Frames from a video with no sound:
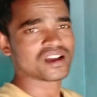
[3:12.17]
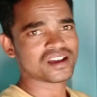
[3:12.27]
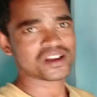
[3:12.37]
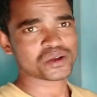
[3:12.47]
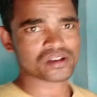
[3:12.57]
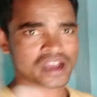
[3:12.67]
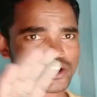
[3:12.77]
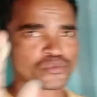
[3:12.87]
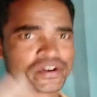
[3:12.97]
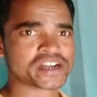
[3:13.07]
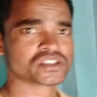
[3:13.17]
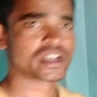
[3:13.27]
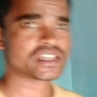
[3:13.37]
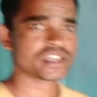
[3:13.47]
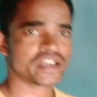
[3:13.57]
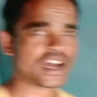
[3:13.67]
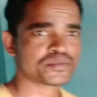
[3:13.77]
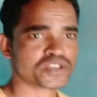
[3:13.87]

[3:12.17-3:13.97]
में कैसा फील हो रहा है फ्रेंड्स कैसे हैं आप